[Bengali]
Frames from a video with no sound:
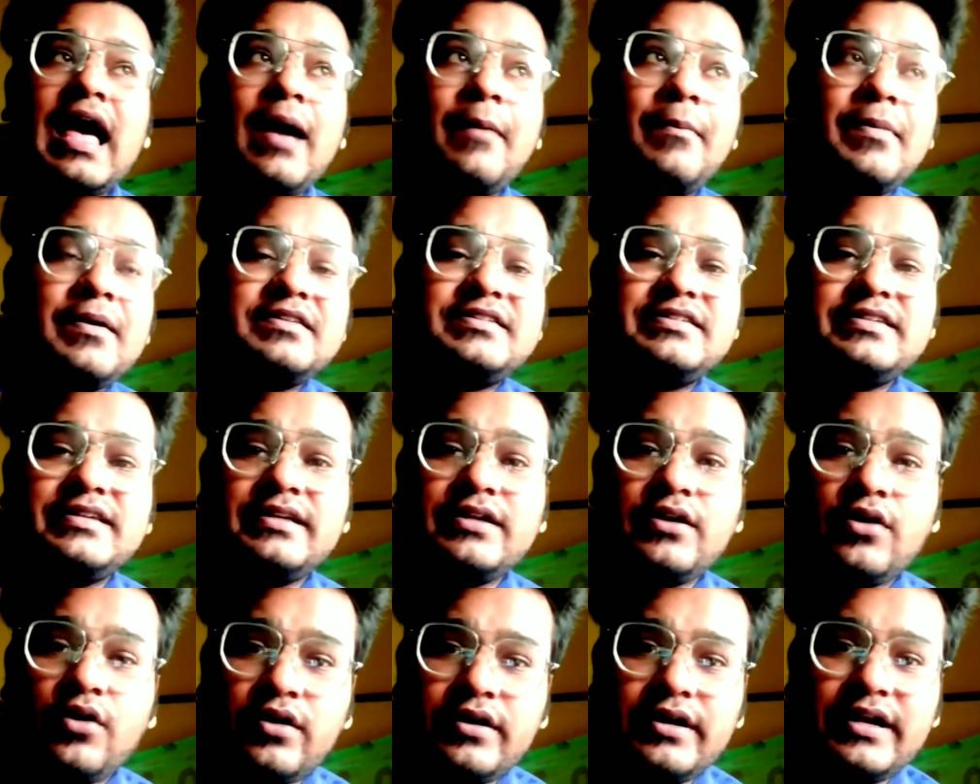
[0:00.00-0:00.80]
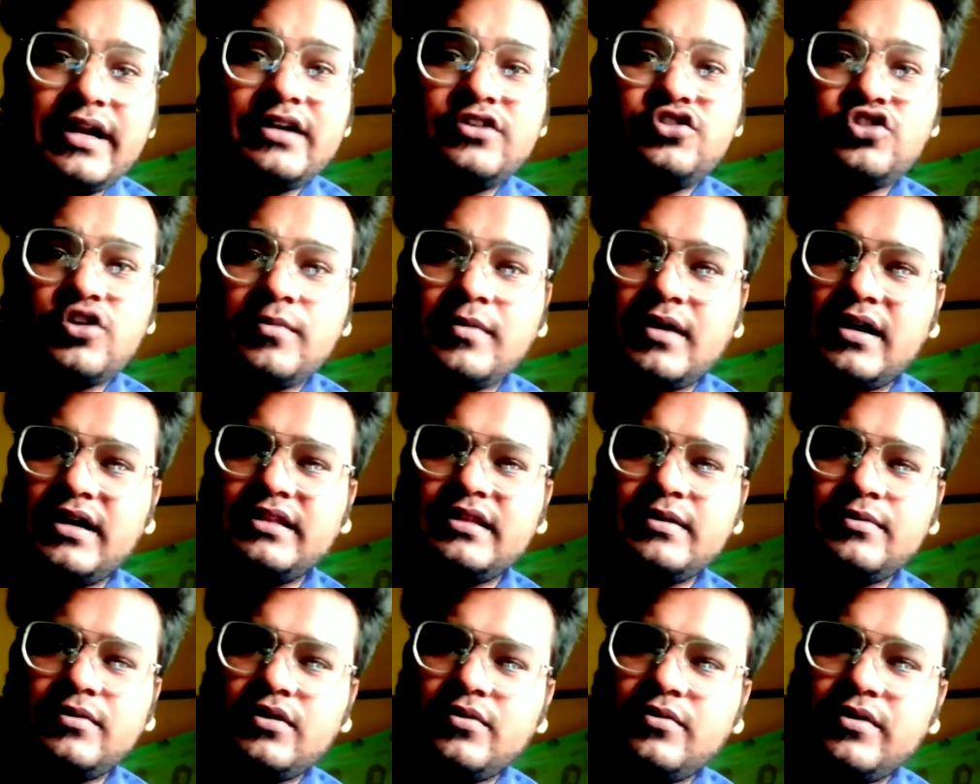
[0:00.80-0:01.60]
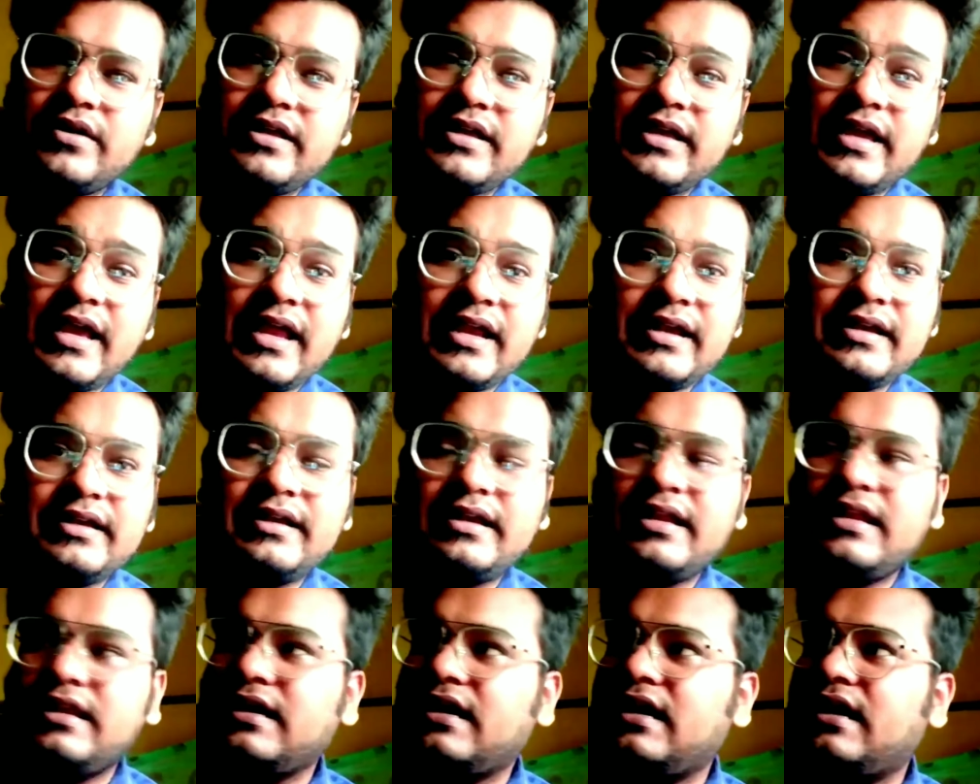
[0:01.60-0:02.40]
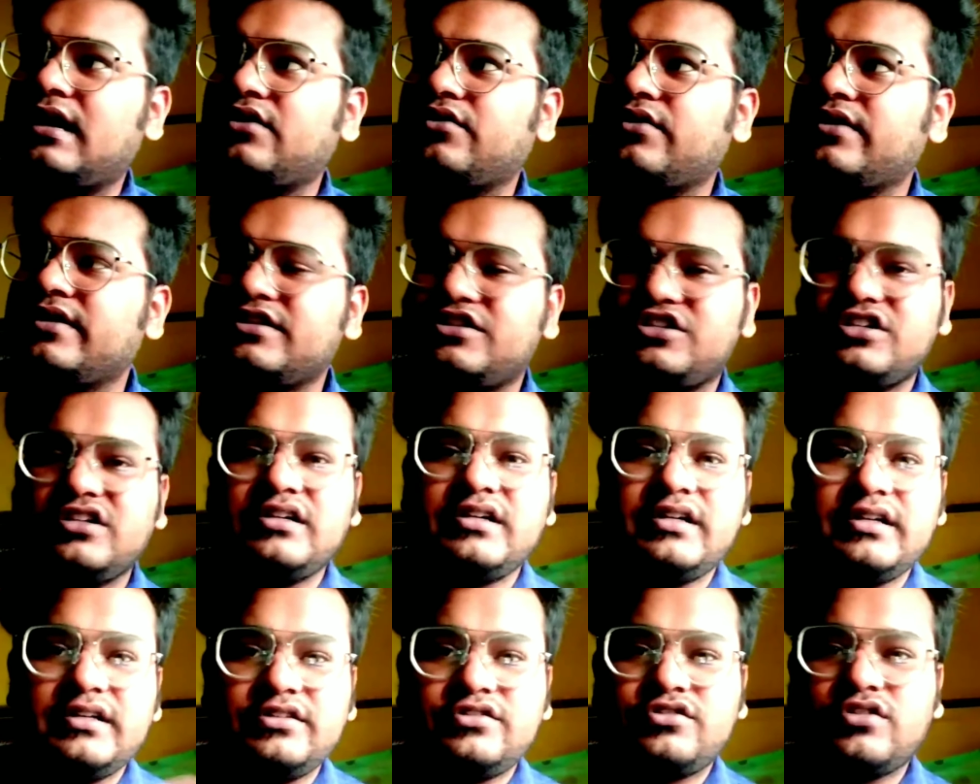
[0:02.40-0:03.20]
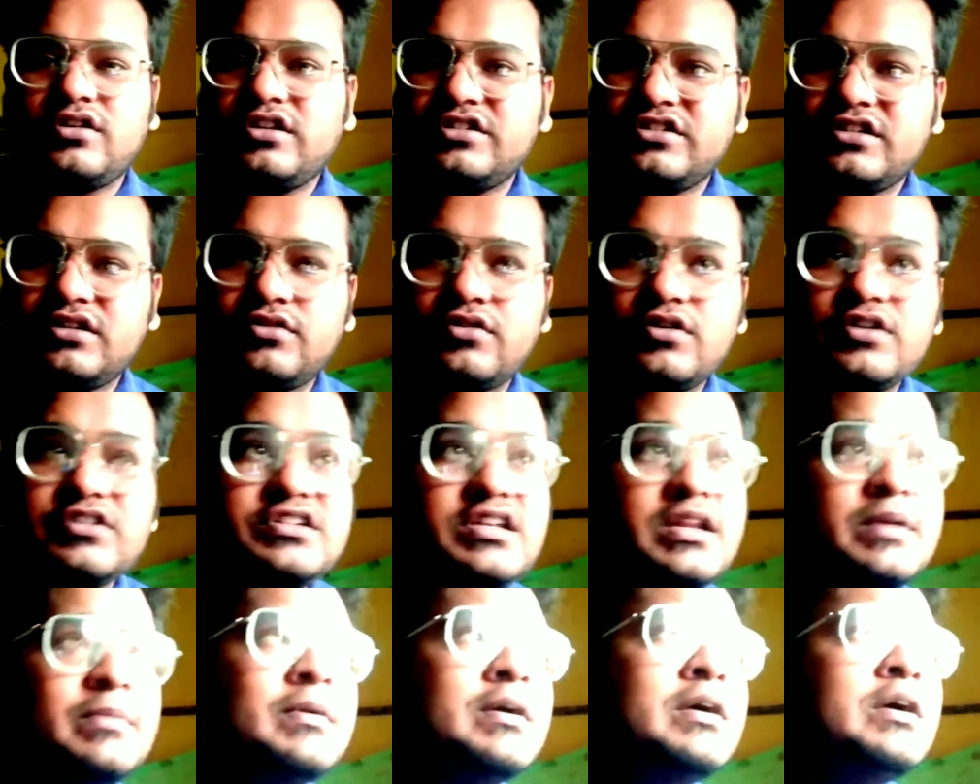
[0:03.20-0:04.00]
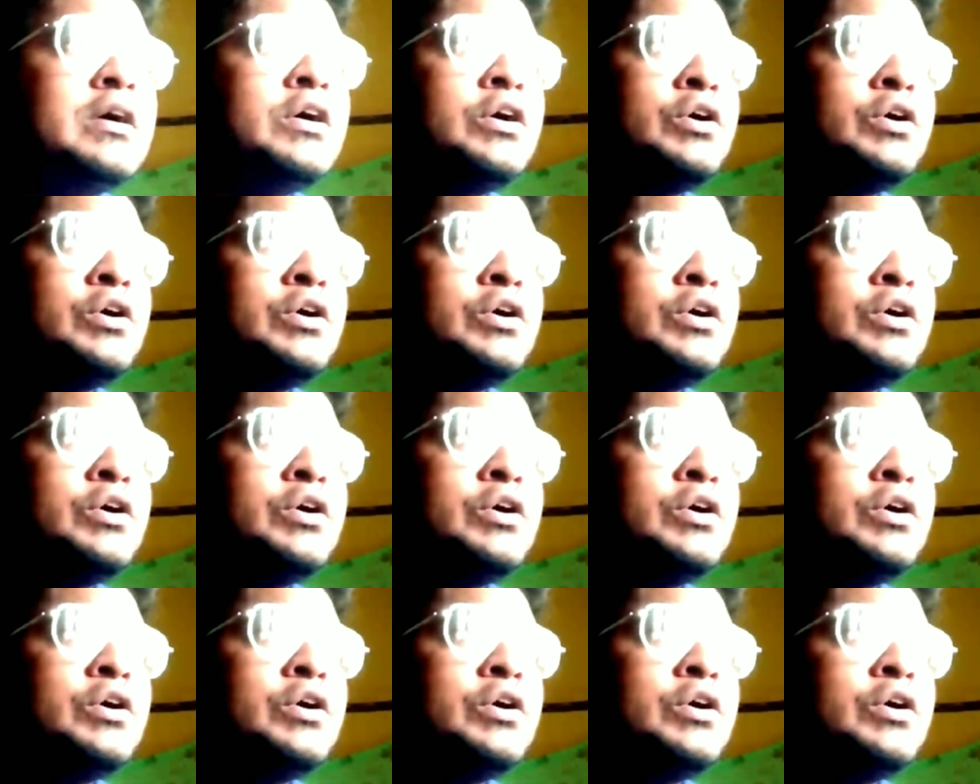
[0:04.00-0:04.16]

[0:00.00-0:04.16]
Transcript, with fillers: অ্যাপাচি হর্নেট সব গাড়িতে মোটামুটি হ্যান্ডেল গার্ড উইন্ডশিল্ড ইনস্টলেশন করেছিলাম